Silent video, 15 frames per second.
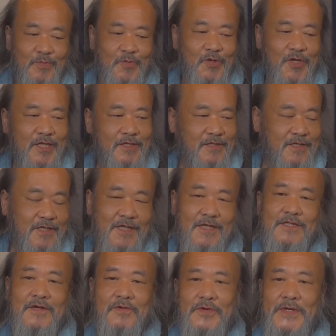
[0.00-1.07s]
も、決定
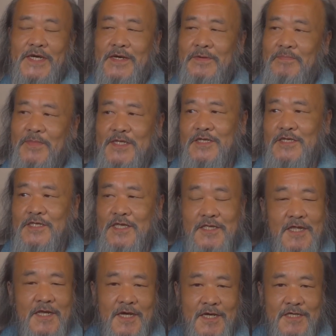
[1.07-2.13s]
打はまだ出
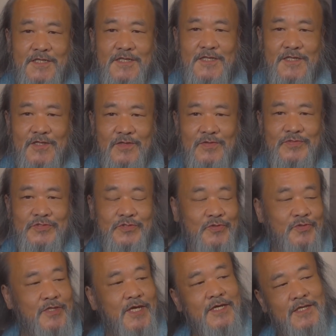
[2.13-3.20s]
てないっていう
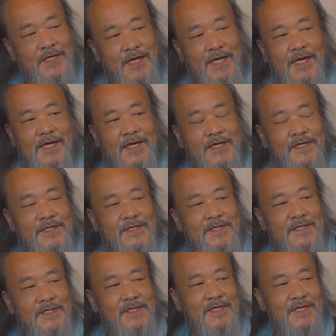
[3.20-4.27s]
状態で、
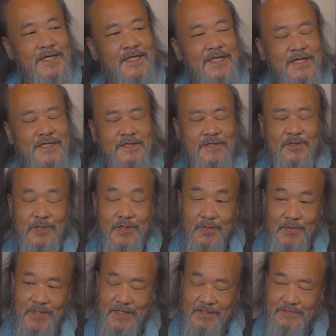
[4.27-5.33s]
なん
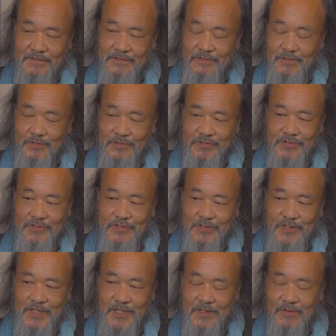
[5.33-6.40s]
となくの
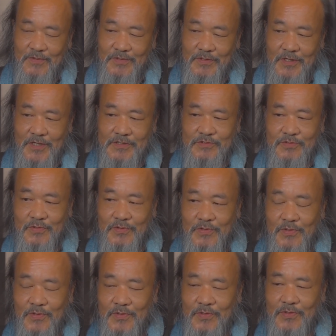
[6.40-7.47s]
いろんな情
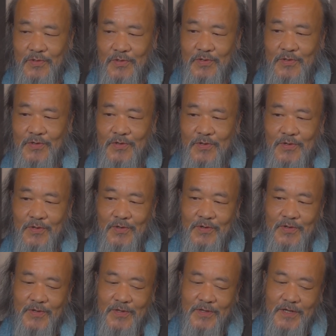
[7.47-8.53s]
報を
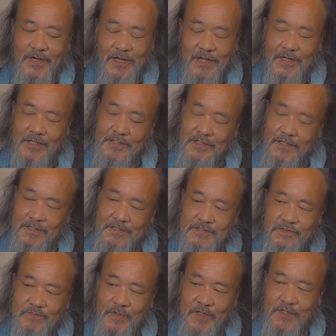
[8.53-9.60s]
かき
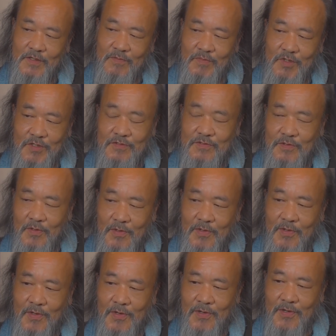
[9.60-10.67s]
集めてみる
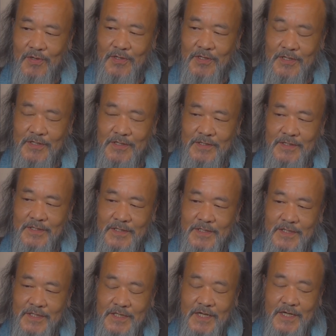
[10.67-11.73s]
と、
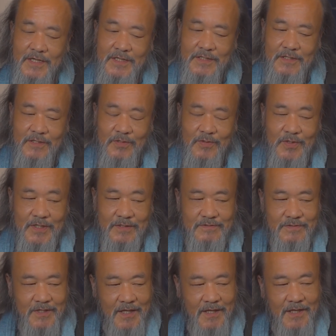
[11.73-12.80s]
なんとな
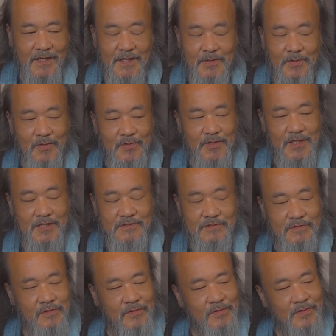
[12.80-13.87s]
くね、今月
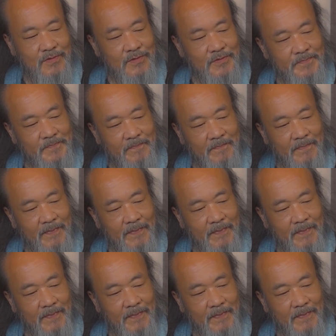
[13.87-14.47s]
の